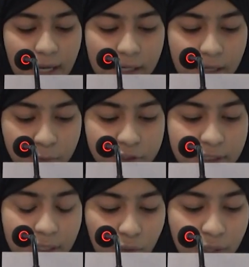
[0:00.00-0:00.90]
على
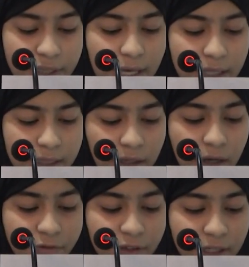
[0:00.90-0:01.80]
منتدى الثلاثاء
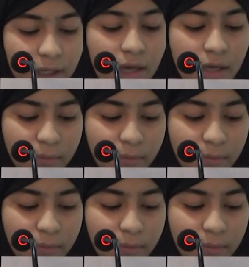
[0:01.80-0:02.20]
الثقافي